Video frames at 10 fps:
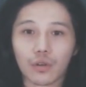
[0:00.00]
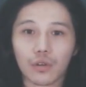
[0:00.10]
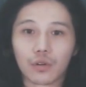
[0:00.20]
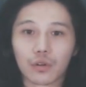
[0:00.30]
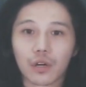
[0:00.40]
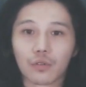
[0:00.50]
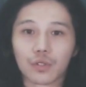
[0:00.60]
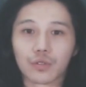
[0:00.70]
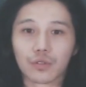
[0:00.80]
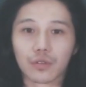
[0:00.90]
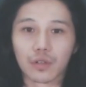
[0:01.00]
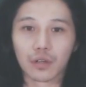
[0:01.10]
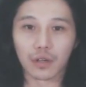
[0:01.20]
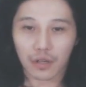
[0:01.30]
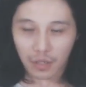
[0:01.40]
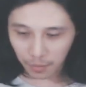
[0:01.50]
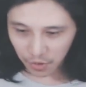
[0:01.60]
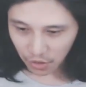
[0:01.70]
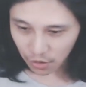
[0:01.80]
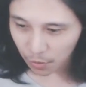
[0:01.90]
이렇게 하고 있었는데
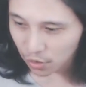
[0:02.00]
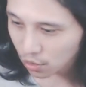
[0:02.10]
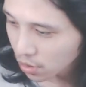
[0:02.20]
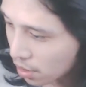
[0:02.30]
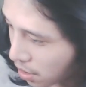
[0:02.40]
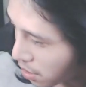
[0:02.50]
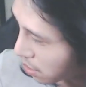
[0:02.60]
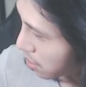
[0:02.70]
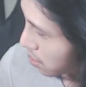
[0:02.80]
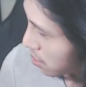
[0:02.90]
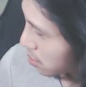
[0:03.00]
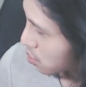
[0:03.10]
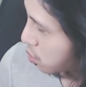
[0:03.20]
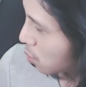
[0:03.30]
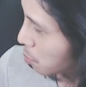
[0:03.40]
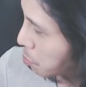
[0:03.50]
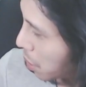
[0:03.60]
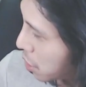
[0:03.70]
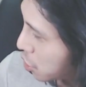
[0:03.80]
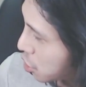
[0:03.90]
갑자기 옆에 있는 거야.
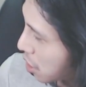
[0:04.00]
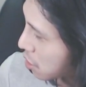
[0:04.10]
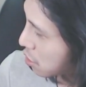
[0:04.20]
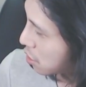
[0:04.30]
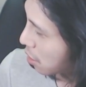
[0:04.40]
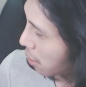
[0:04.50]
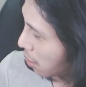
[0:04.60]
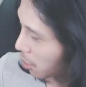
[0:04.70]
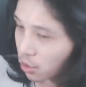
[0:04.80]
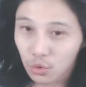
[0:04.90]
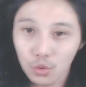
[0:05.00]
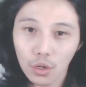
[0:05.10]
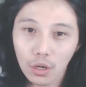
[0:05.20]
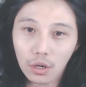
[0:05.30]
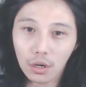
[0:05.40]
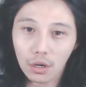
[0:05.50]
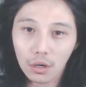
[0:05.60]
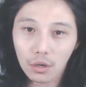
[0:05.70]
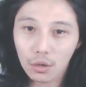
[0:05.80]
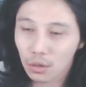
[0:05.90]
손빼 이 새끼야. 막 이러는 거야.
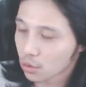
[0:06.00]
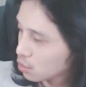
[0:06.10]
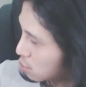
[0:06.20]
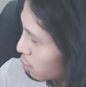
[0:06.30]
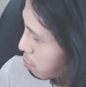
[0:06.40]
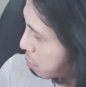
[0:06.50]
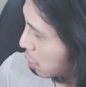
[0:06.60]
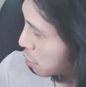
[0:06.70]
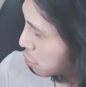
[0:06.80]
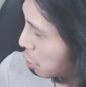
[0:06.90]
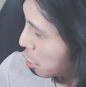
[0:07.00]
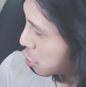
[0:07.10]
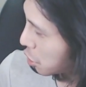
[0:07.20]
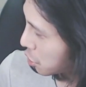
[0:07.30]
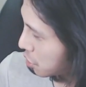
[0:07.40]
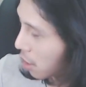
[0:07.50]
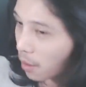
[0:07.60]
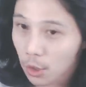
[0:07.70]
손빼 이 개새끼야.